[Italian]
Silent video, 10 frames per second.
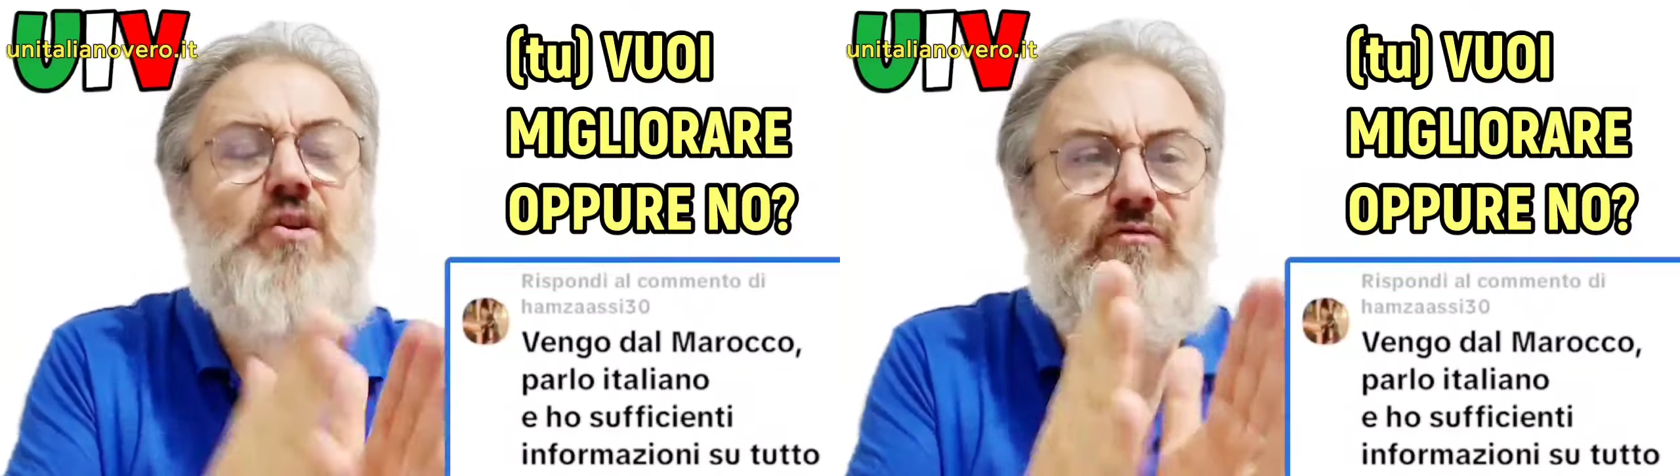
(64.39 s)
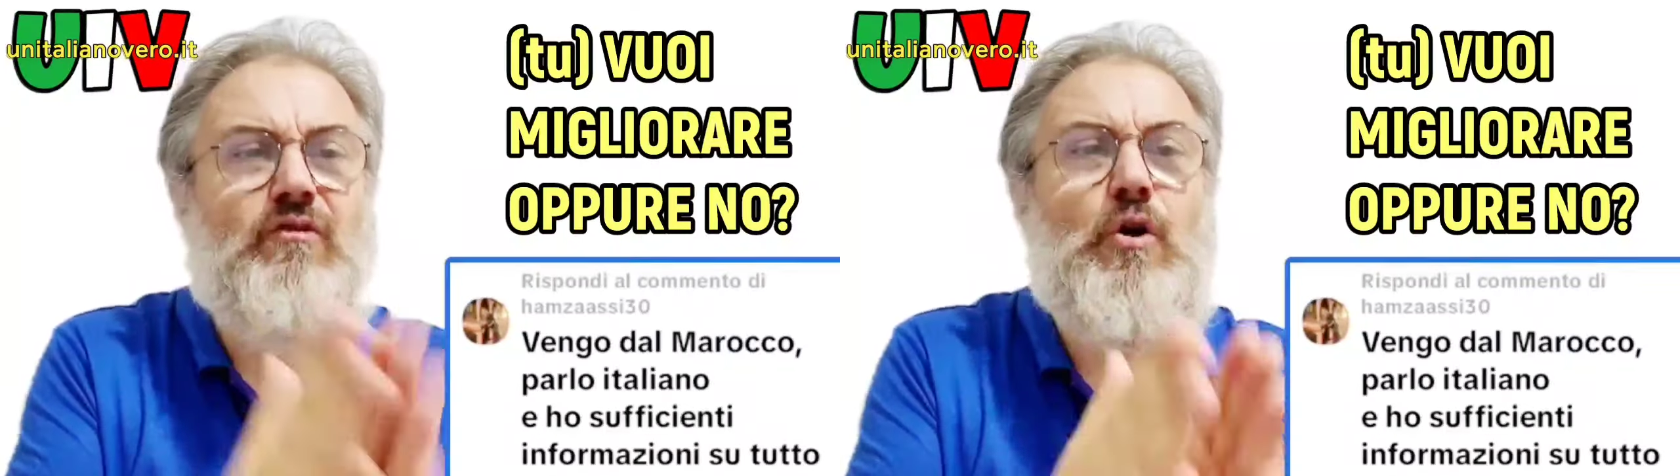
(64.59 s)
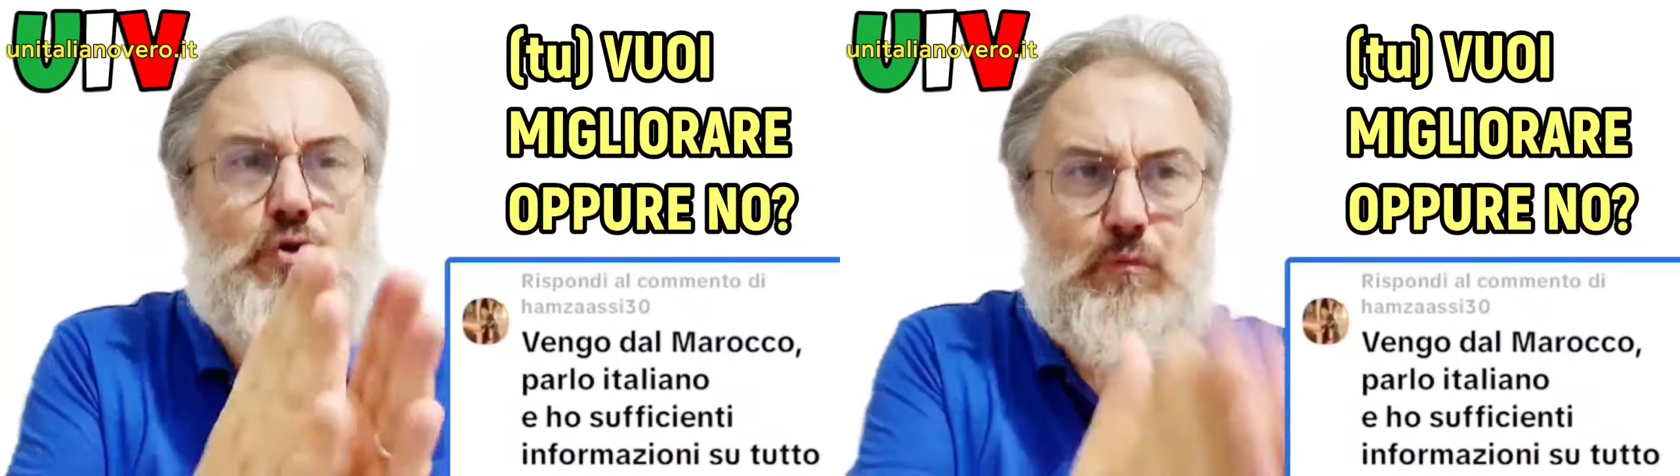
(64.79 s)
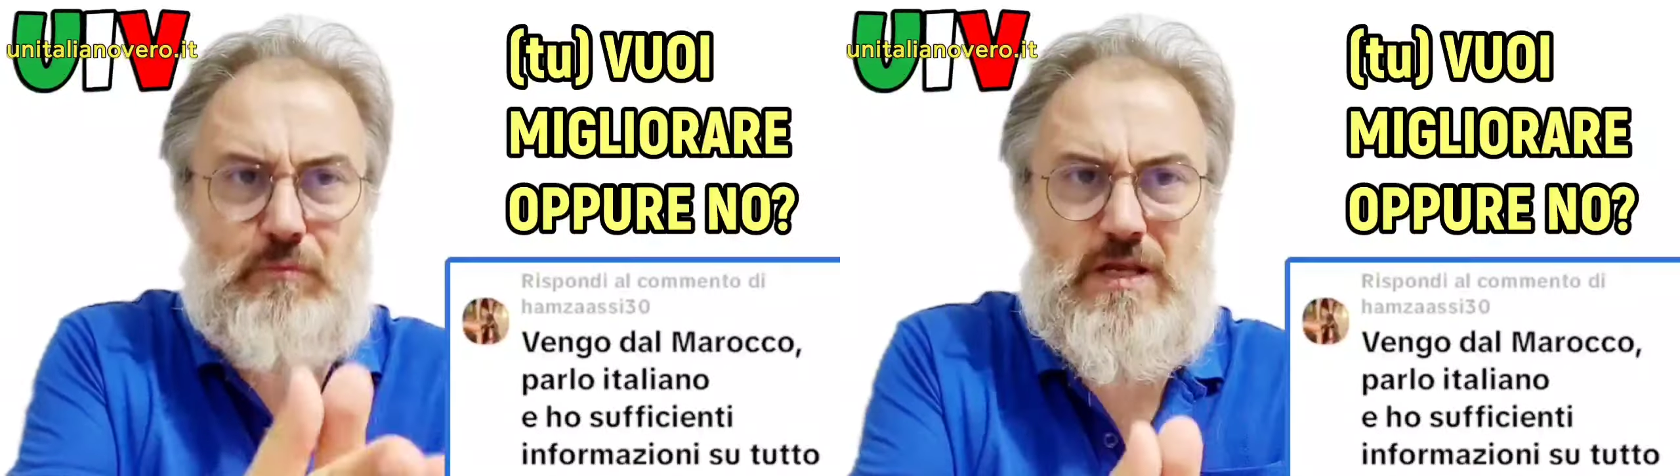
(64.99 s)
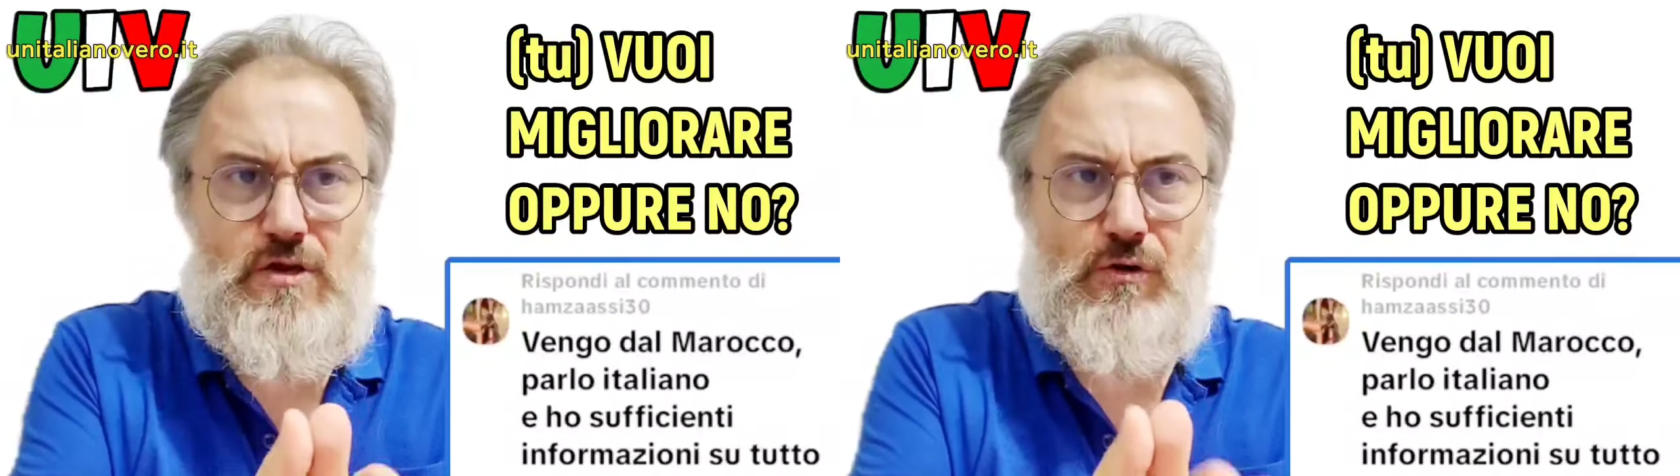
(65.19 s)
Io voglio
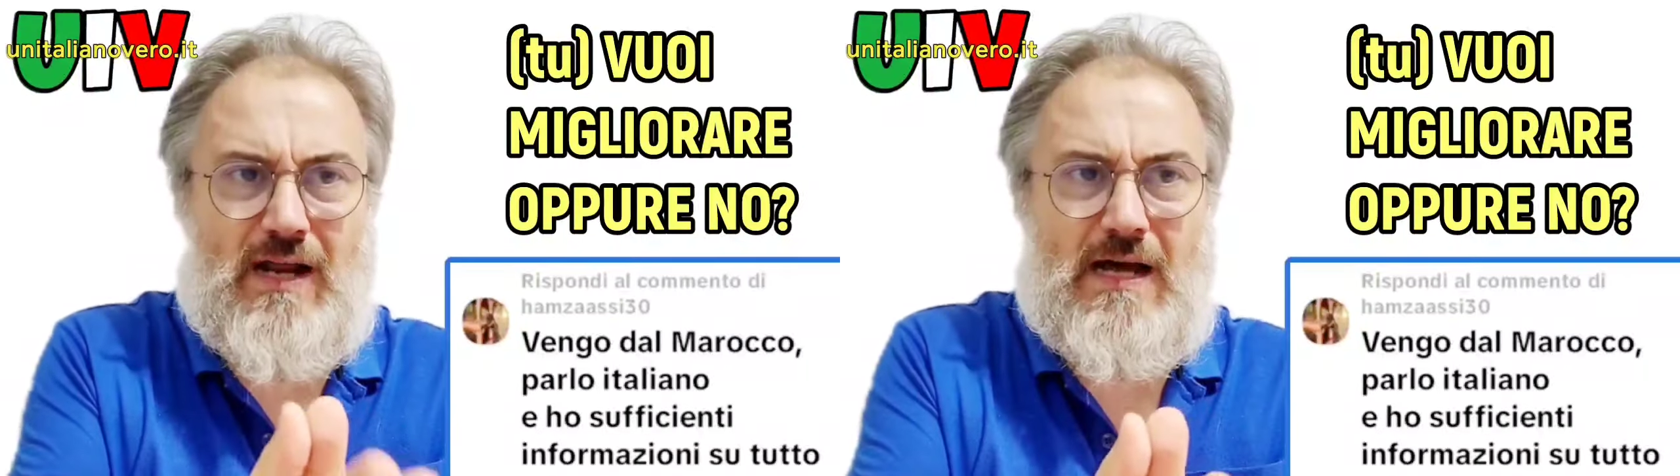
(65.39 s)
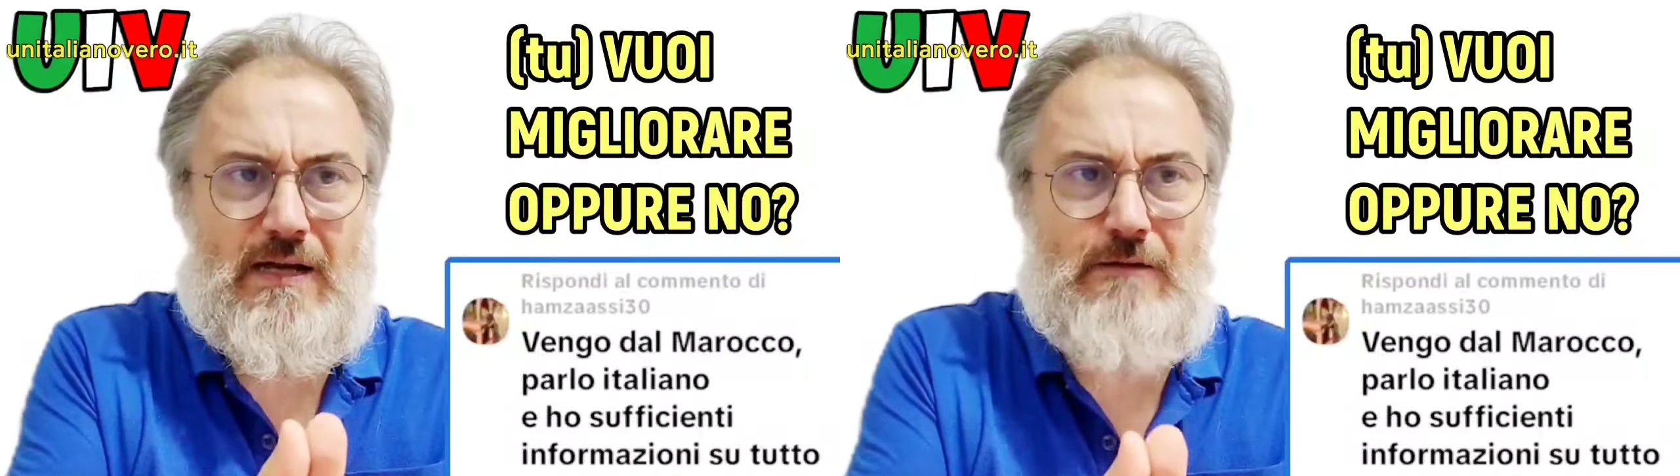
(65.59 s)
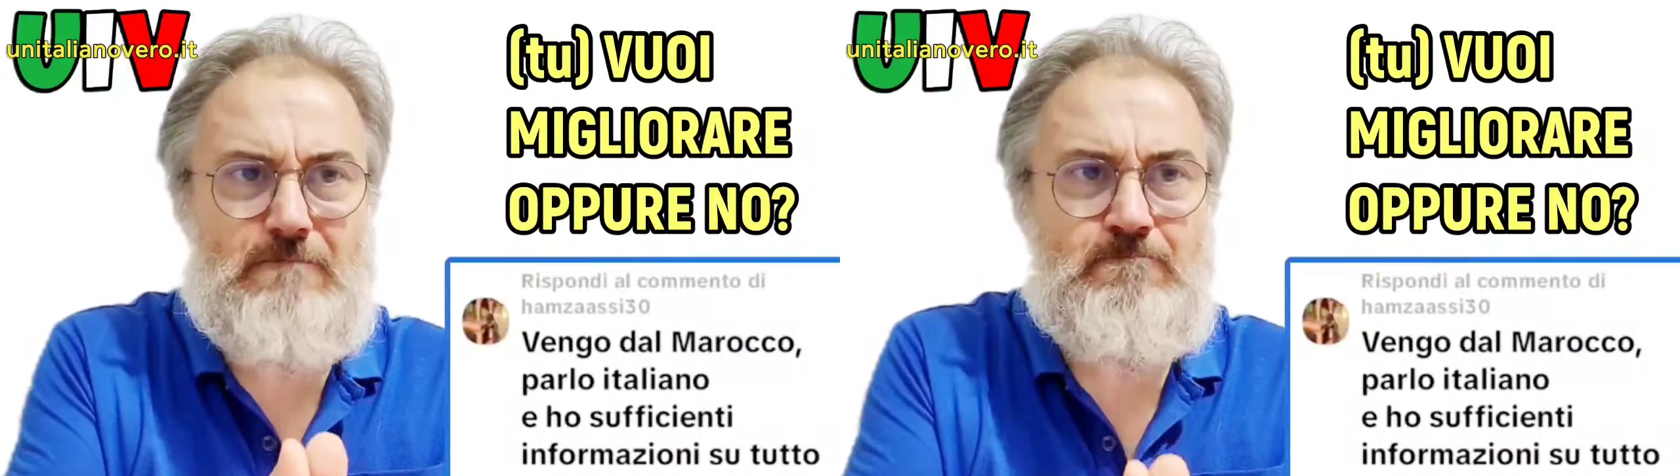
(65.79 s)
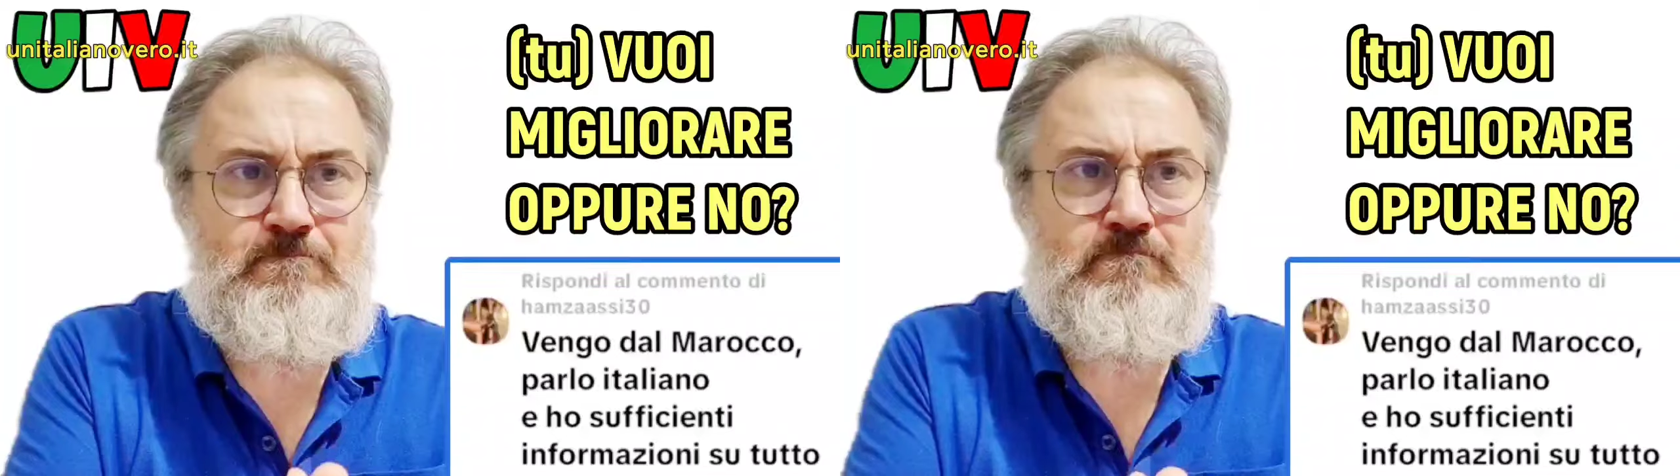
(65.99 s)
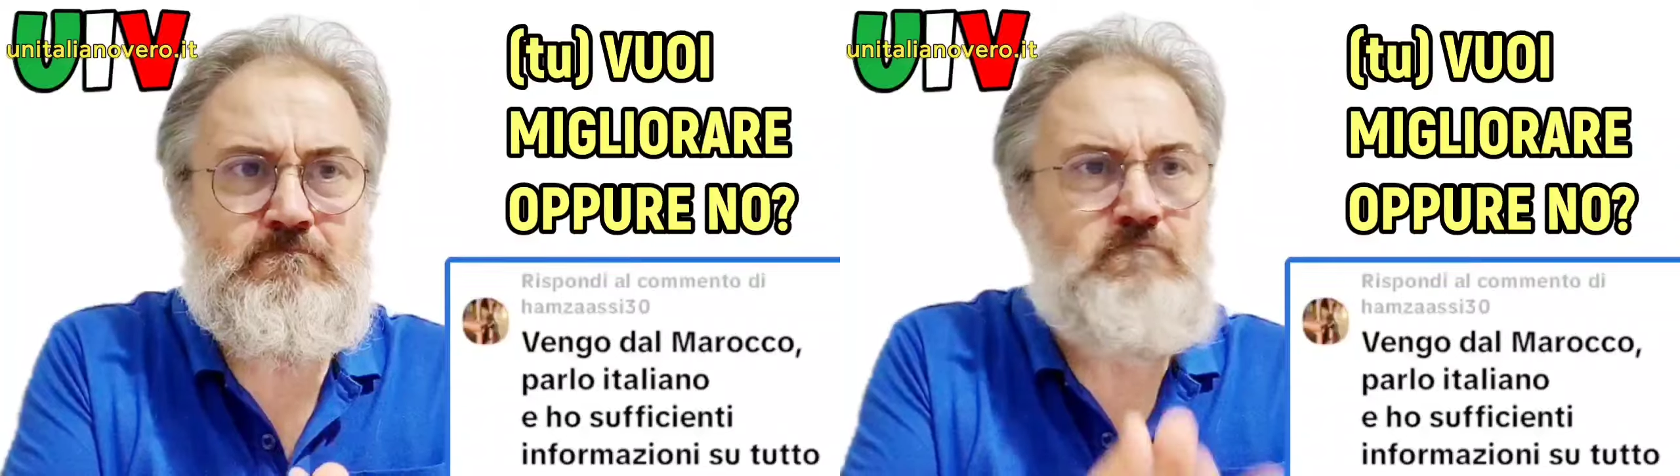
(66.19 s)
migliorare,